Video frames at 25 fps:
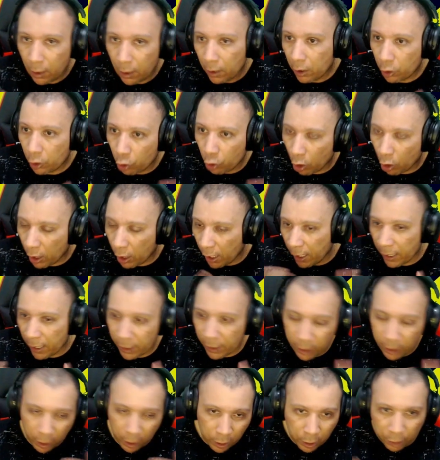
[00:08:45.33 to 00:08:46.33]
Jogar
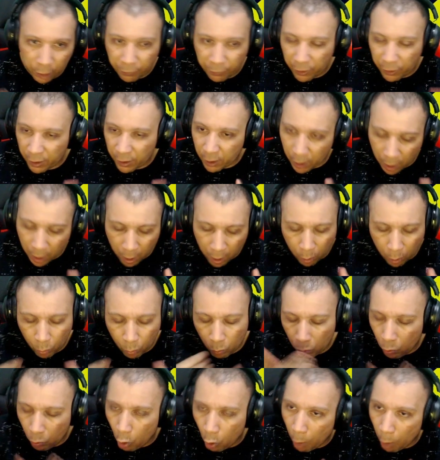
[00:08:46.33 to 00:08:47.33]
entre divisão,
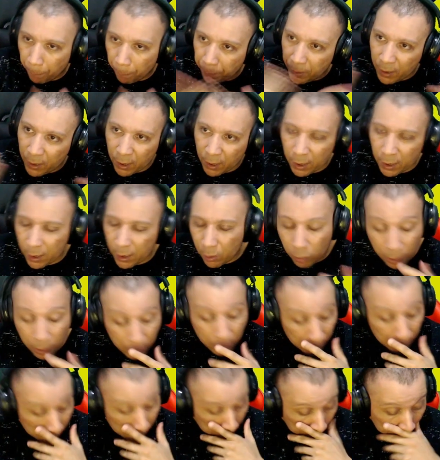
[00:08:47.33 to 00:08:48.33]
copinha e isso
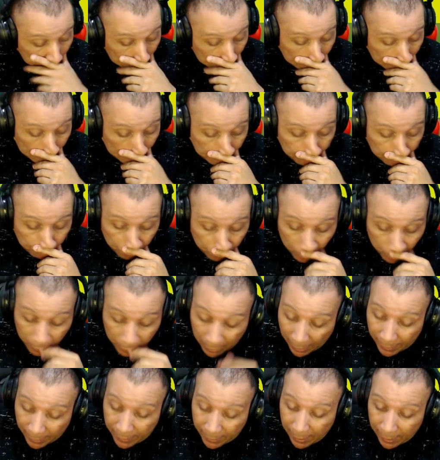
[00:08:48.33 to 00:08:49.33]
aqui. E
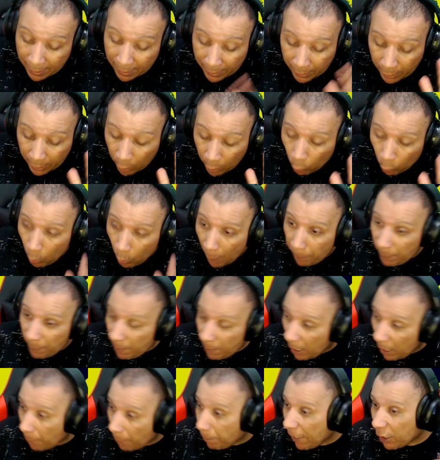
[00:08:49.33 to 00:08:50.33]
aí, cara, eu a
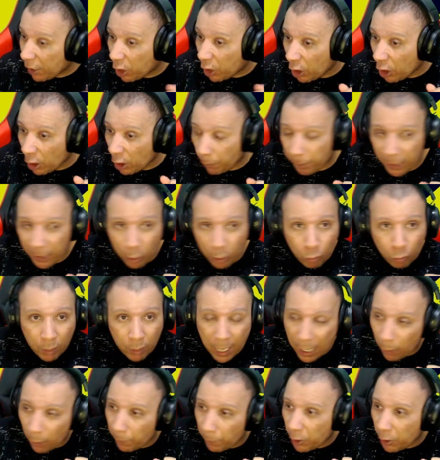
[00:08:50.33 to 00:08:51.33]
primeira partida eu peguei um
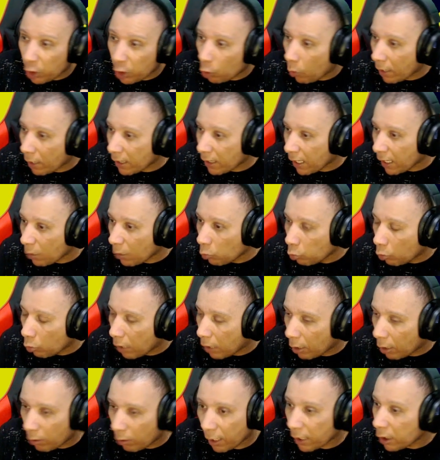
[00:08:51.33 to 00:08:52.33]
cara, eu meti 4x1 no
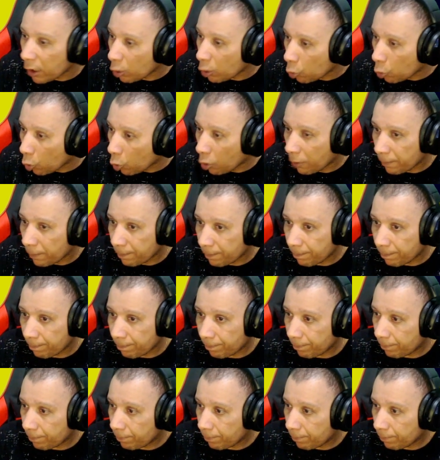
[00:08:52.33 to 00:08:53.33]
cara, o cara quitou.
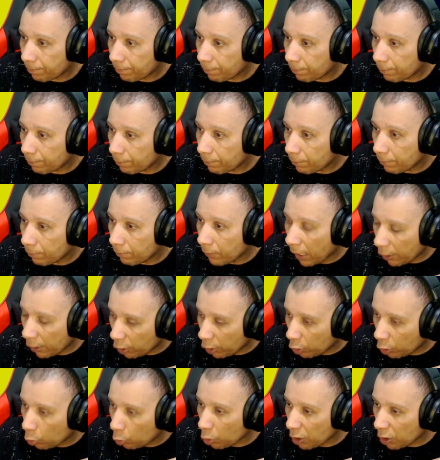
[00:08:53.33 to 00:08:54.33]
Na
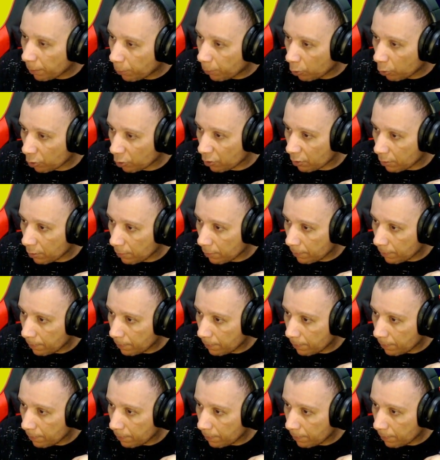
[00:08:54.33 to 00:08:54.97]
de 12 pontos.